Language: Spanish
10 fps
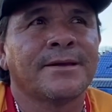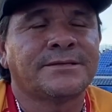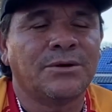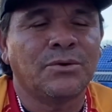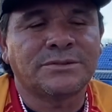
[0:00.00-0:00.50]

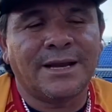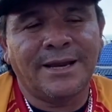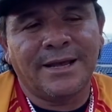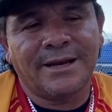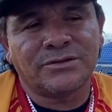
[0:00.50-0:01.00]
si vos
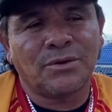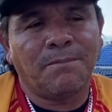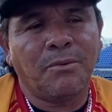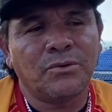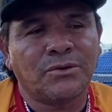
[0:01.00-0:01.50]
salías en esos
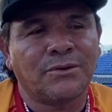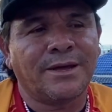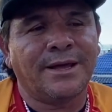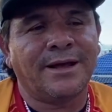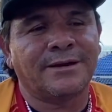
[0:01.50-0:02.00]
puntos
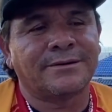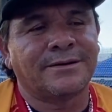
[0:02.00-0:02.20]
que eran,